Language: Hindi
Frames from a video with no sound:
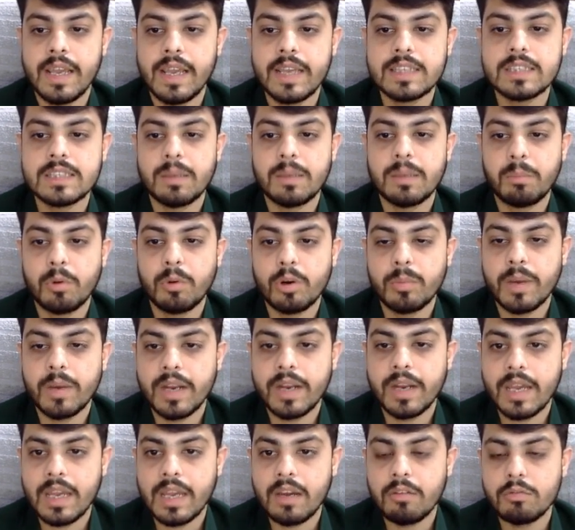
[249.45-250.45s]
एक सपोर्ट
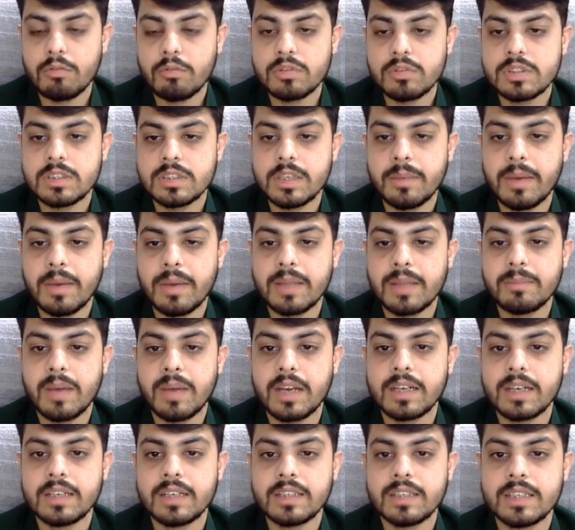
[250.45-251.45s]
बनाया उसके बाद
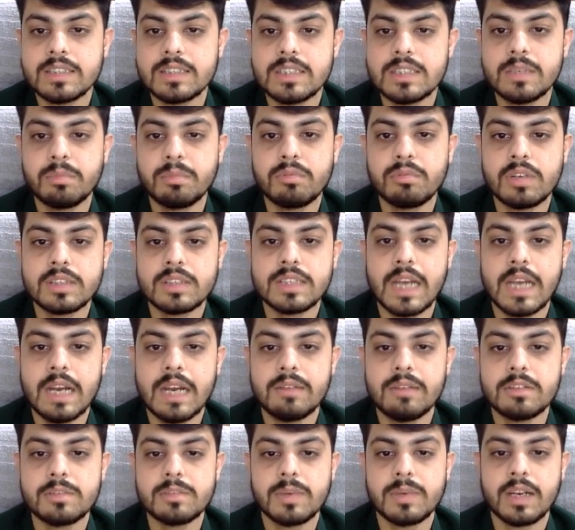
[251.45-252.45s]
मार्केट थर्सडे पूरा
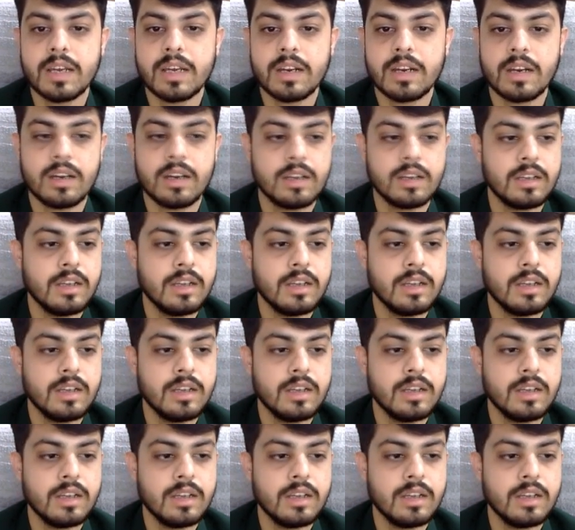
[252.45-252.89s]
साइडवेज बना रहा